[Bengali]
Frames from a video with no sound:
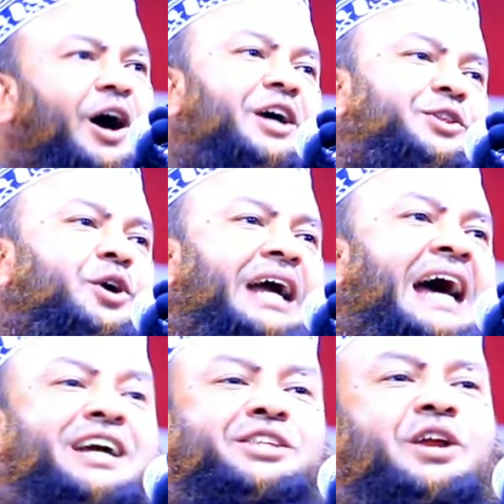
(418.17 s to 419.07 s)
হয়তো
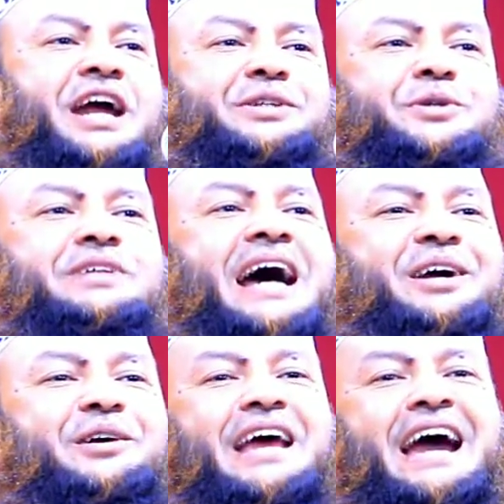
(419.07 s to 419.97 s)
কানে ধরে একটু
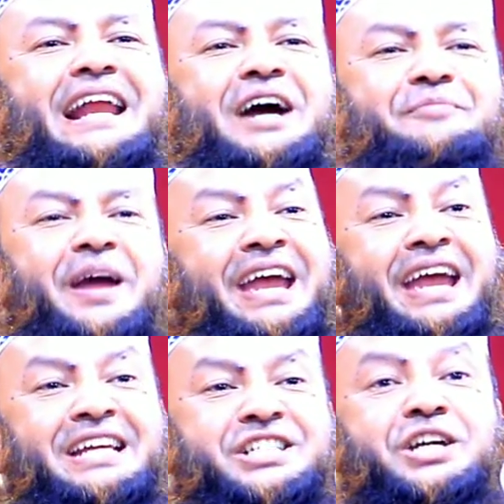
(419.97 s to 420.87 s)
দাঁড় করায় রাখবে
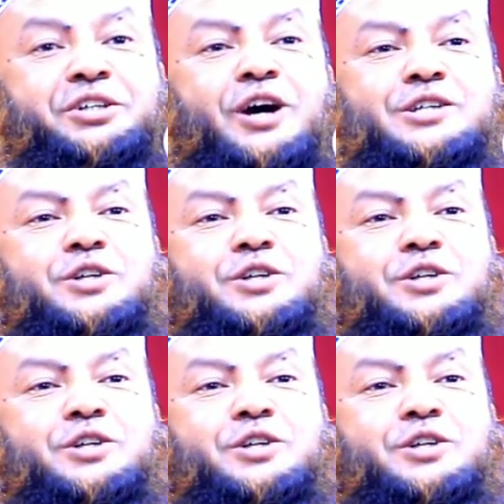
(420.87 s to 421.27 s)
শিক্ষক